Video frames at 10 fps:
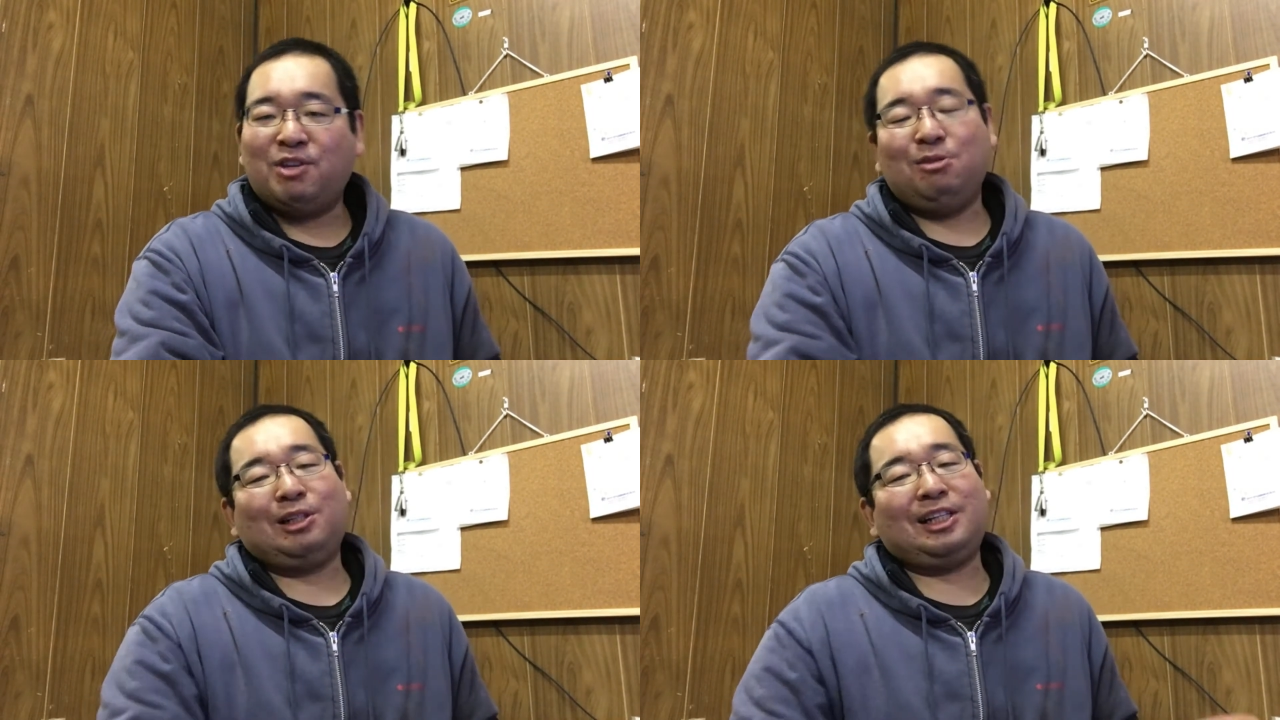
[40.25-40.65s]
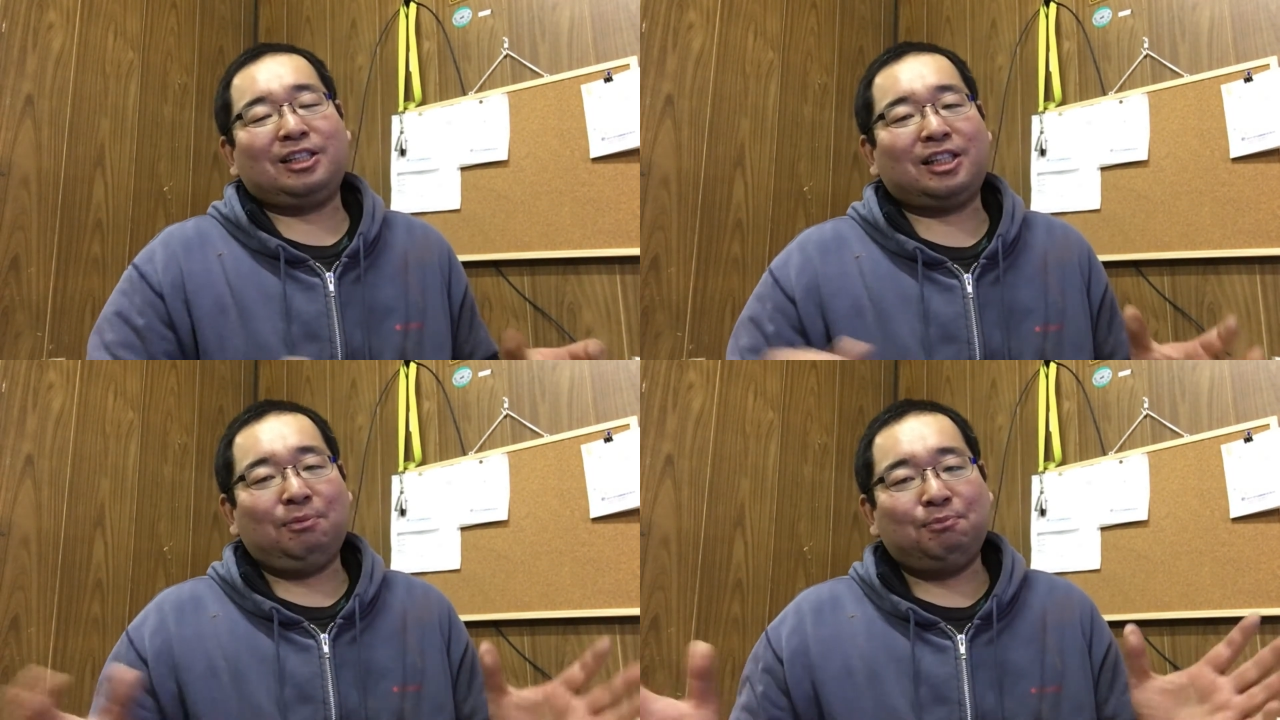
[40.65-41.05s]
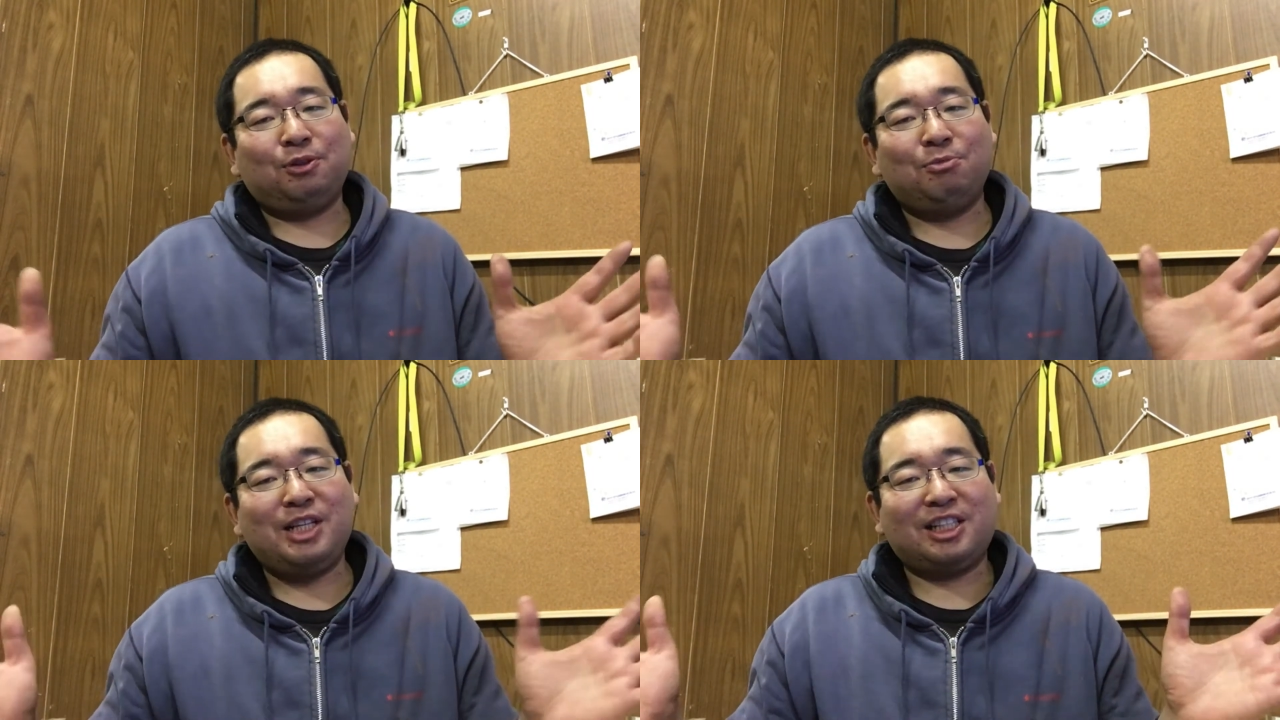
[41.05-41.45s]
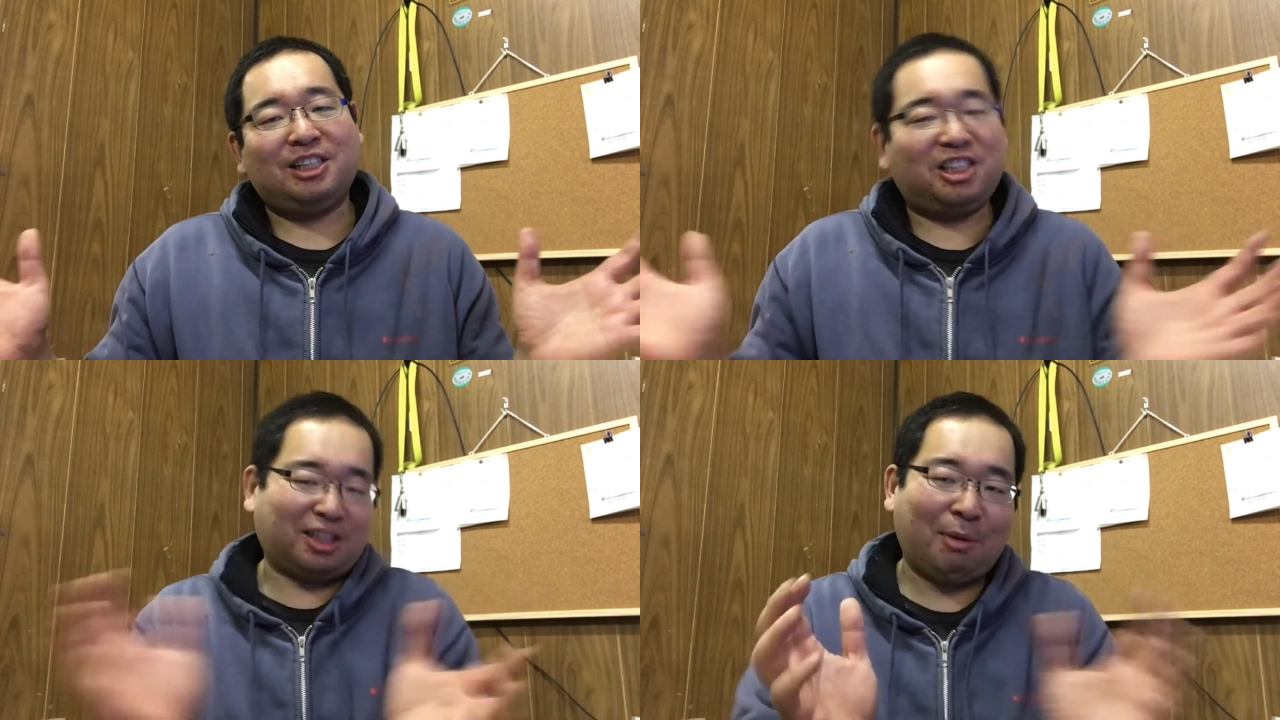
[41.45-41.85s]
今日来たスタッフの皆さ
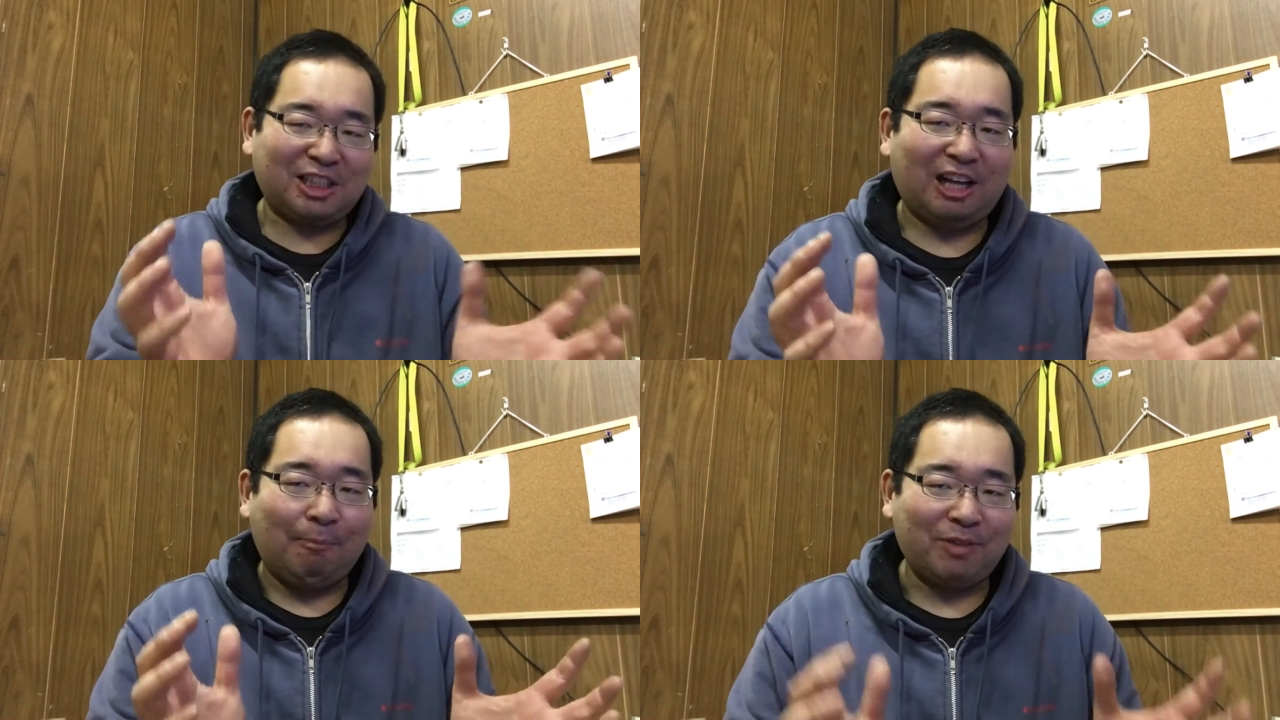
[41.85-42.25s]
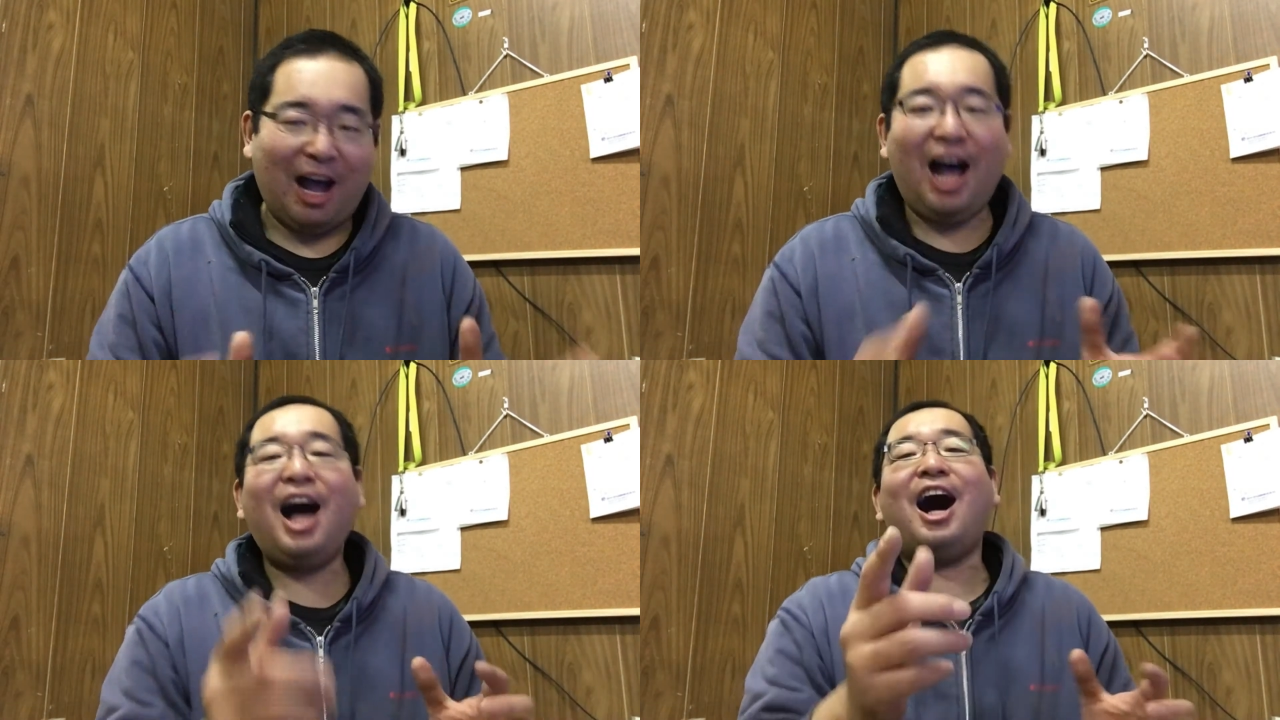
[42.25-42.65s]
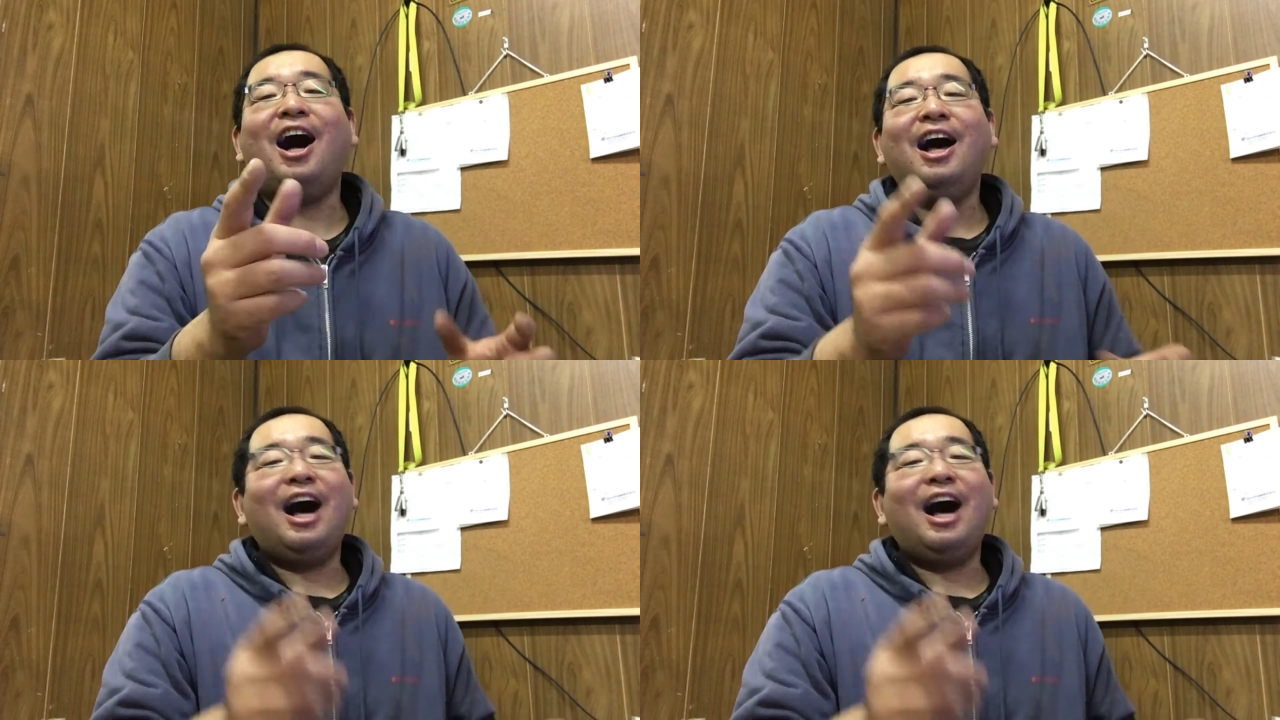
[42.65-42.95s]
ん知ってました。ああ